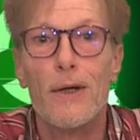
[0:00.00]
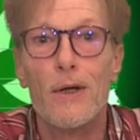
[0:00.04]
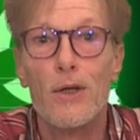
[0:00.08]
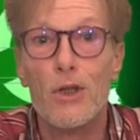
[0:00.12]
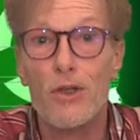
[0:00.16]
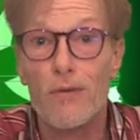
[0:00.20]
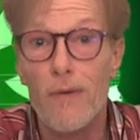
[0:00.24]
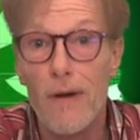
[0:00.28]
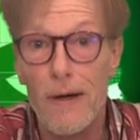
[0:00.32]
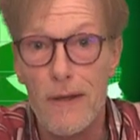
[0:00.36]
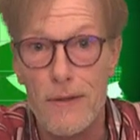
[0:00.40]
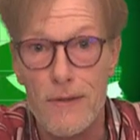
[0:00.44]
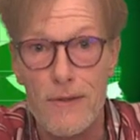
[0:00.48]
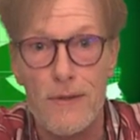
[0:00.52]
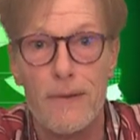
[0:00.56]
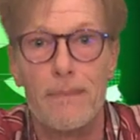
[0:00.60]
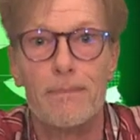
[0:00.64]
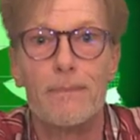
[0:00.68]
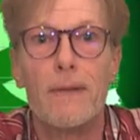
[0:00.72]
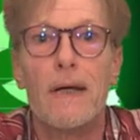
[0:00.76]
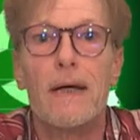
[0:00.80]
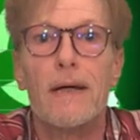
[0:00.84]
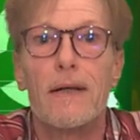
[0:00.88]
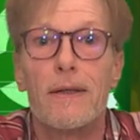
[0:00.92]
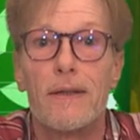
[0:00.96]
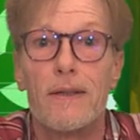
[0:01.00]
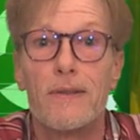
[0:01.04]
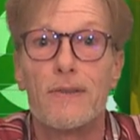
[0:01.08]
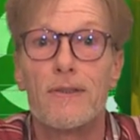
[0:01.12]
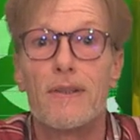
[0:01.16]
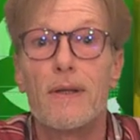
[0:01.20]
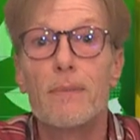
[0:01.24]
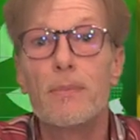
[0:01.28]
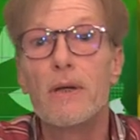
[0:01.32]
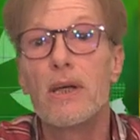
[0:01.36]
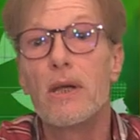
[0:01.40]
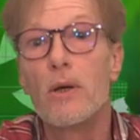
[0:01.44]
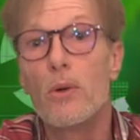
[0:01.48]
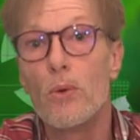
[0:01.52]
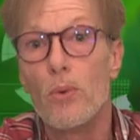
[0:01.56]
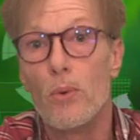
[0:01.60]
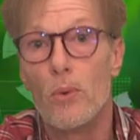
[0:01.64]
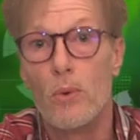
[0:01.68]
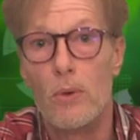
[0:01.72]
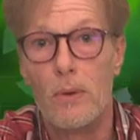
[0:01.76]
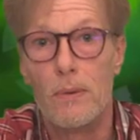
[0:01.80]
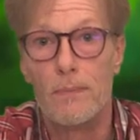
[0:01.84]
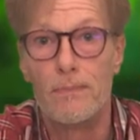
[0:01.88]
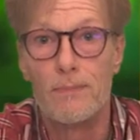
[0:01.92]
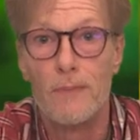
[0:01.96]
Schweiz. Das
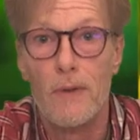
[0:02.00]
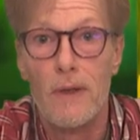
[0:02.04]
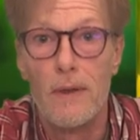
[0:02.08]
CBD-Öl.